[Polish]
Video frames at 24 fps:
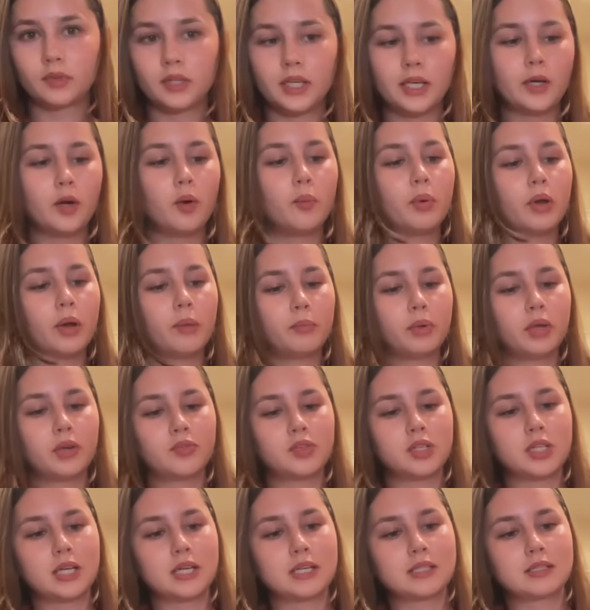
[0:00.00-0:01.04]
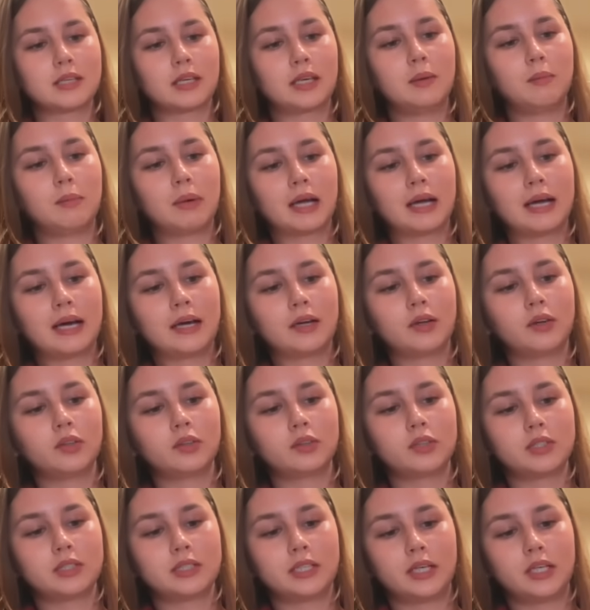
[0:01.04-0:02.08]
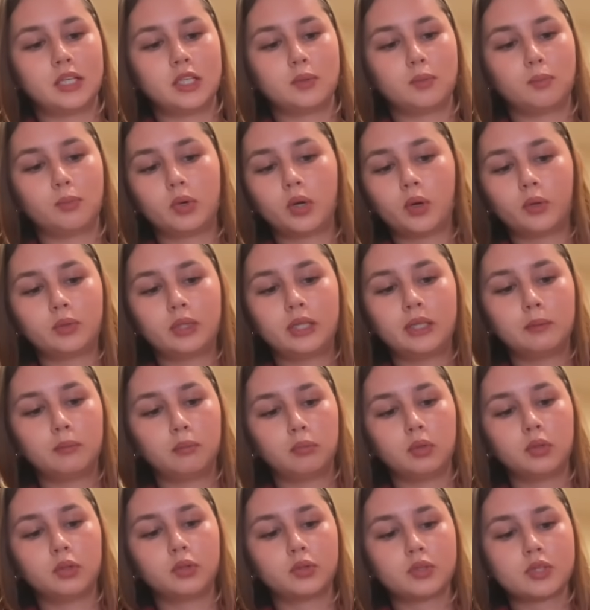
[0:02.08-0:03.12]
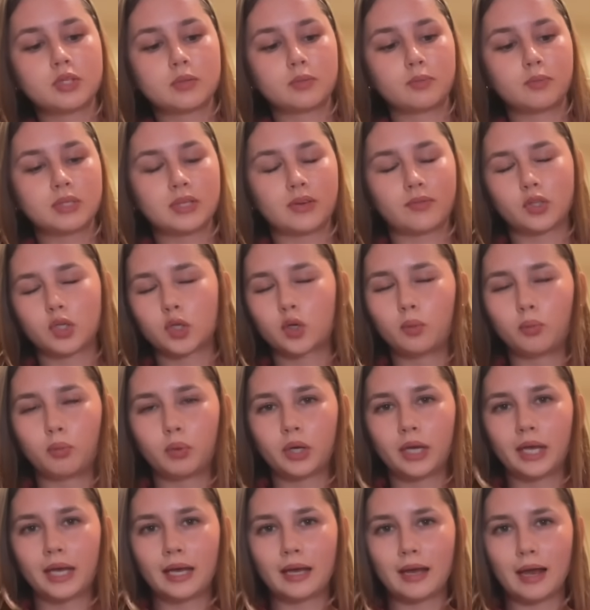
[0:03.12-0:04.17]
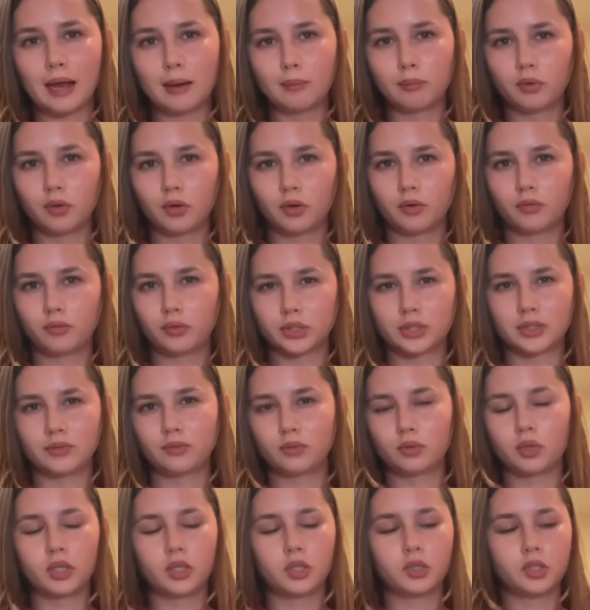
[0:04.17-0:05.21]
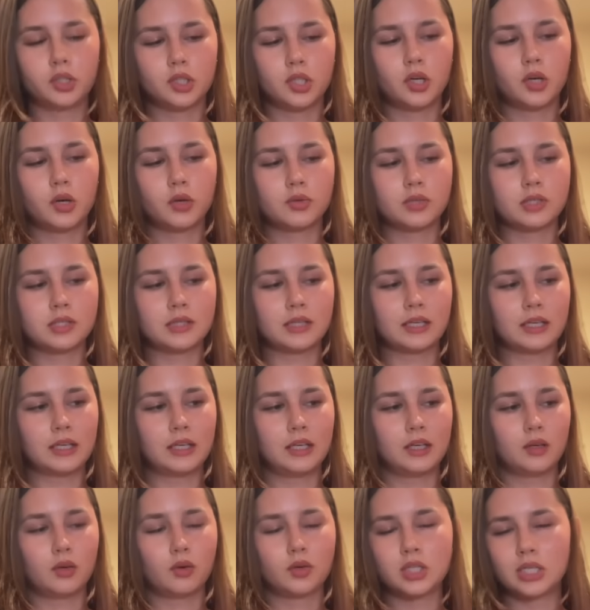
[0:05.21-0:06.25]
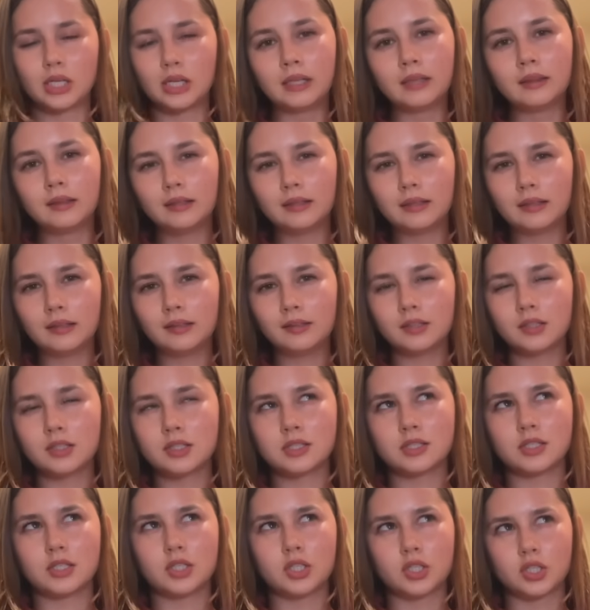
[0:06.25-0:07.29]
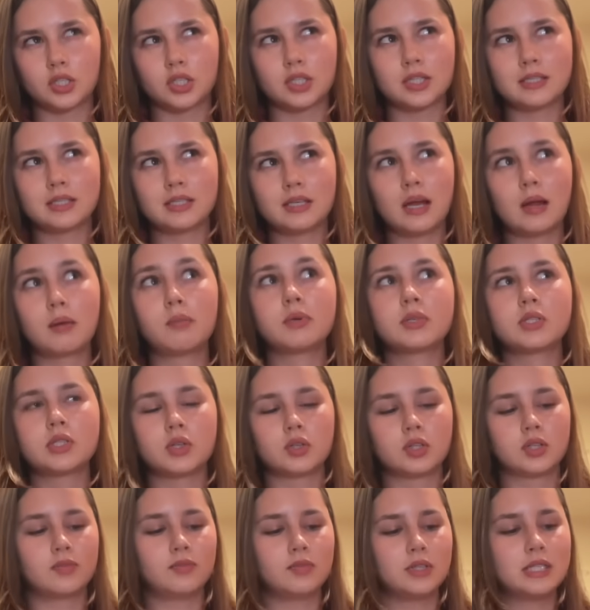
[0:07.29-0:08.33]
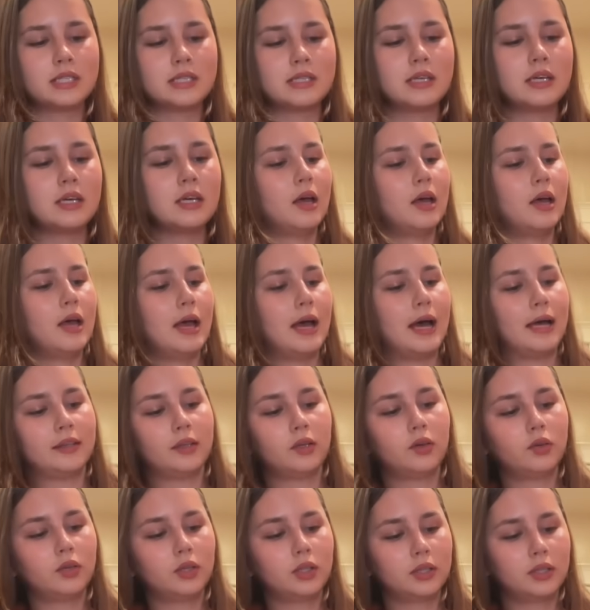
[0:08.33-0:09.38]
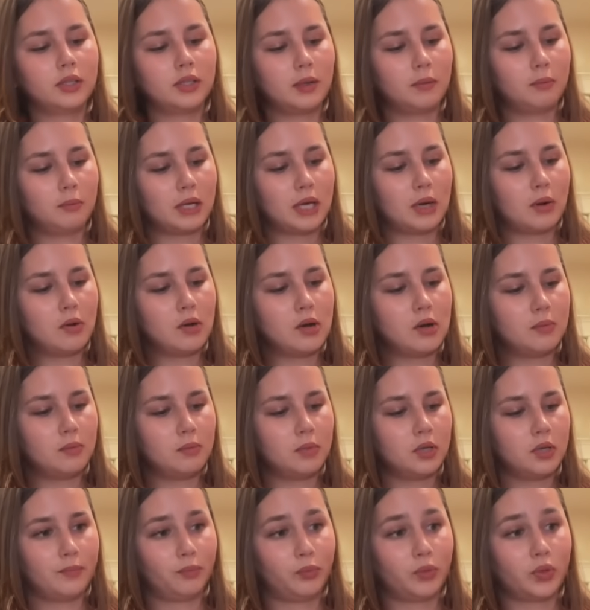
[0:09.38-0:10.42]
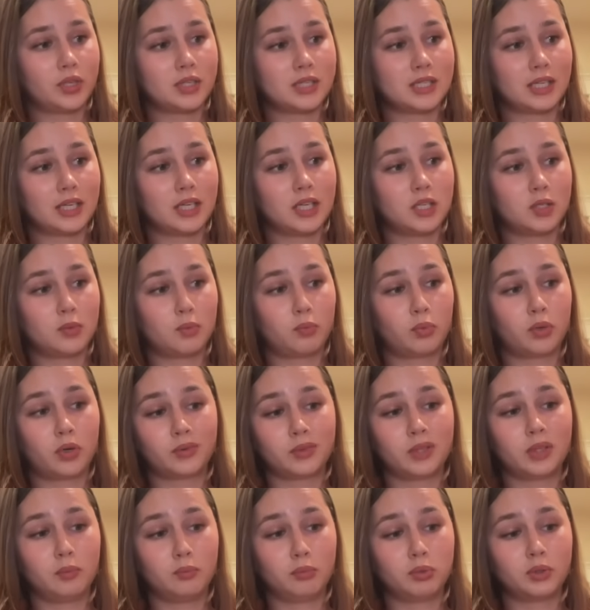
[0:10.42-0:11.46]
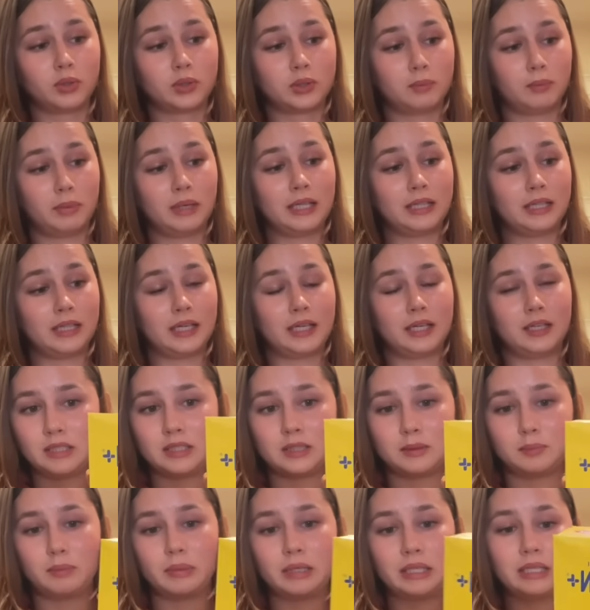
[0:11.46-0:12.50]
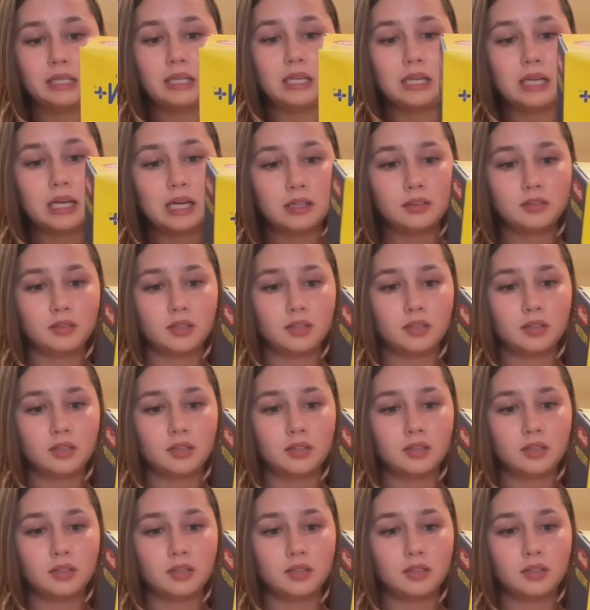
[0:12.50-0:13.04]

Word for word: i kupiłam pierwszy raz taki makaron. To jest jakiś Protein Plus, bo zawsze kupuję albo właśnie w Trader Joe's taki roślinny z ciecierzycy albo z soczewicy, a tego nigdy nie miałam. To jest jakieś Protein Plus Penne z Barilla